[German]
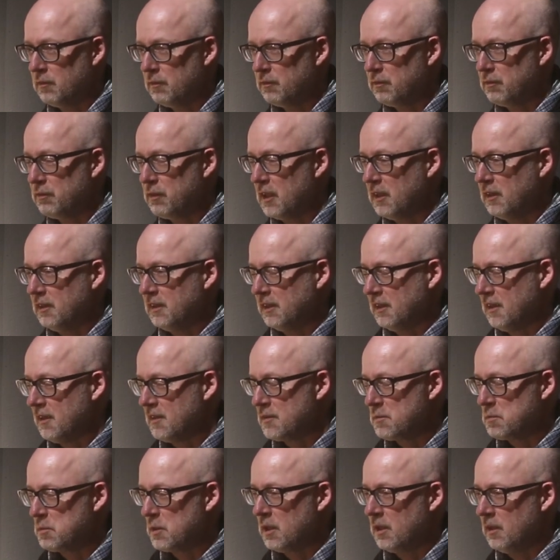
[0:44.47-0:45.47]
fand ich
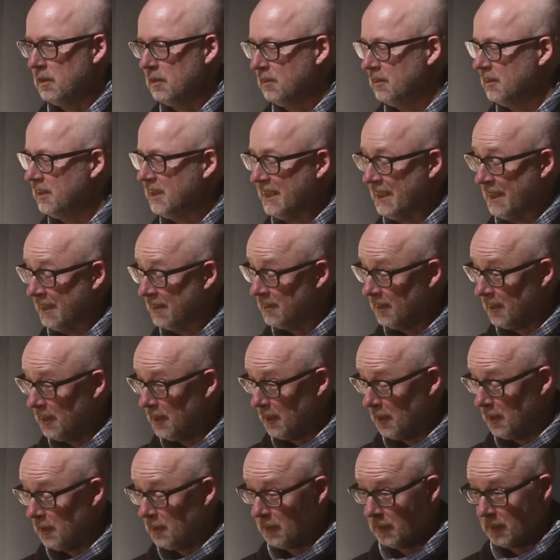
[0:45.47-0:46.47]
erstmal die
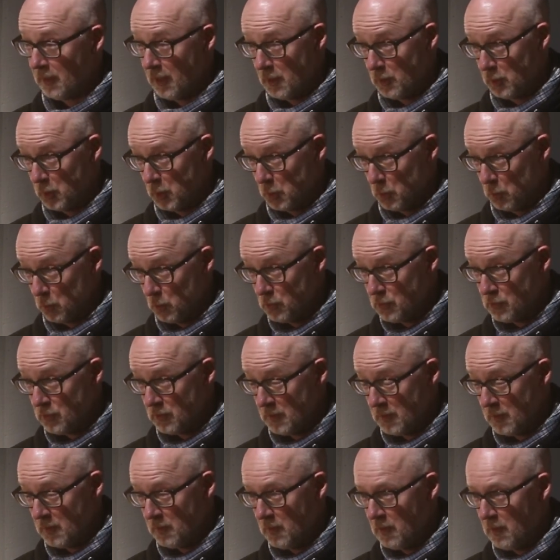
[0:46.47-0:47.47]
Idee
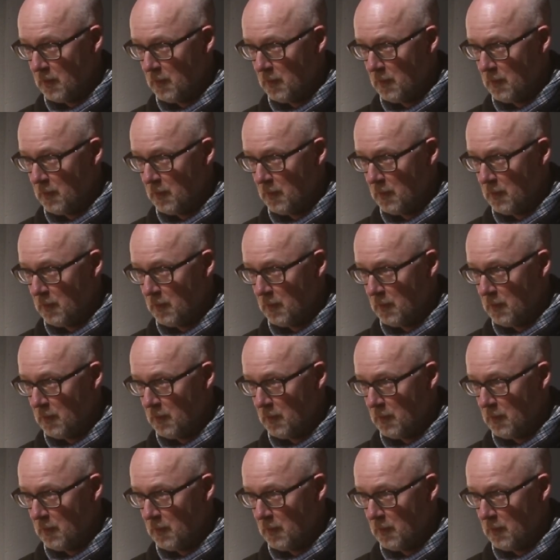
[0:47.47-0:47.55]
grandios.